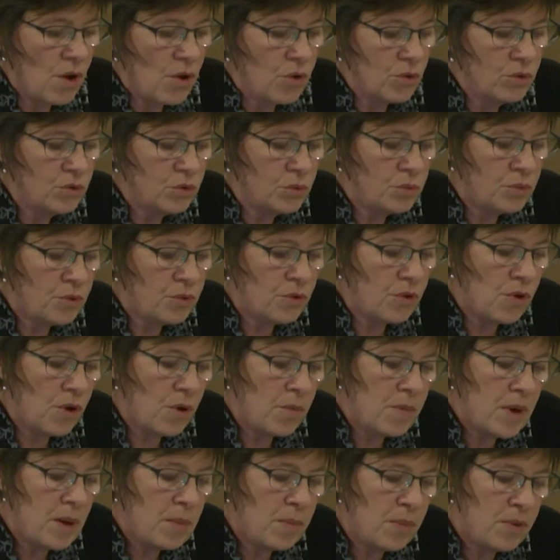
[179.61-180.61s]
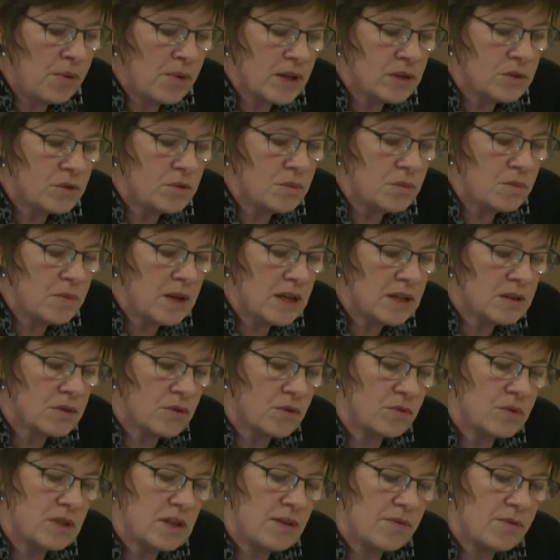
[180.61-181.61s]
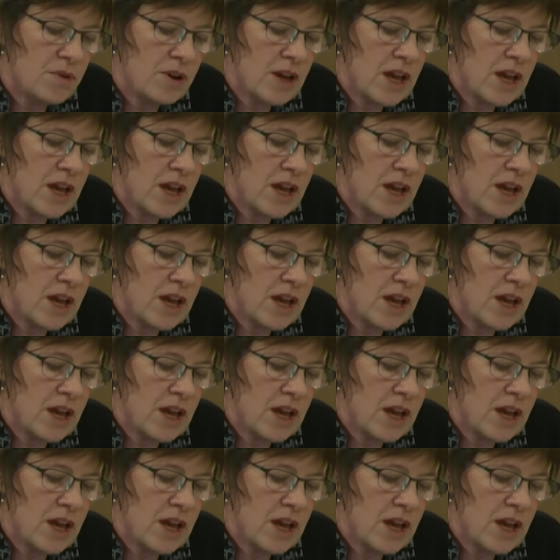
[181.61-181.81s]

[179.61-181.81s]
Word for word: où nous ne pourrons même plus assumer ce que nous avons